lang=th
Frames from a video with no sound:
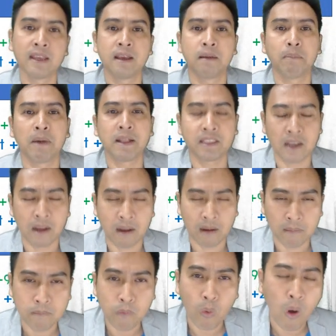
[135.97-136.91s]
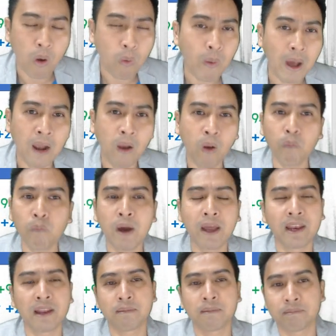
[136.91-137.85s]
มันจะบวกวันลบวั
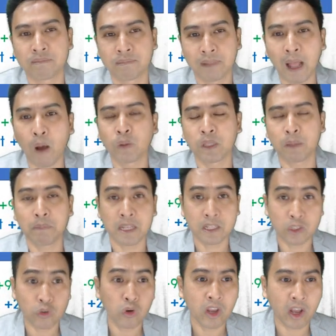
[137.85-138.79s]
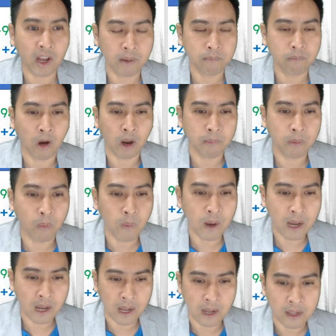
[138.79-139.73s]
นนะเราจะผิดช่วงนี้กันบ่อยเพราะว่า